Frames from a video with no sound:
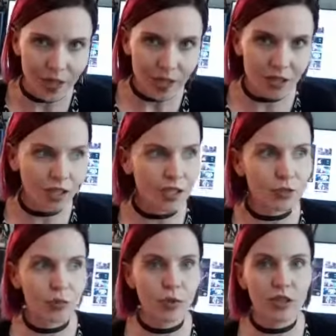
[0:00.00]
так как я
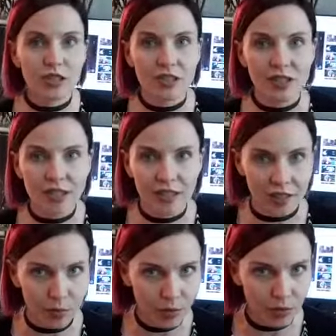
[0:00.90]
уже более 10 лет
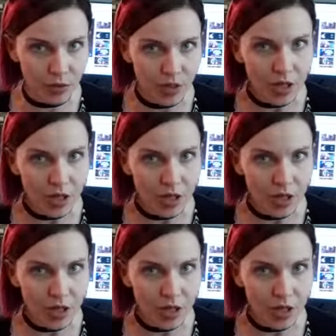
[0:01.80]
работаю.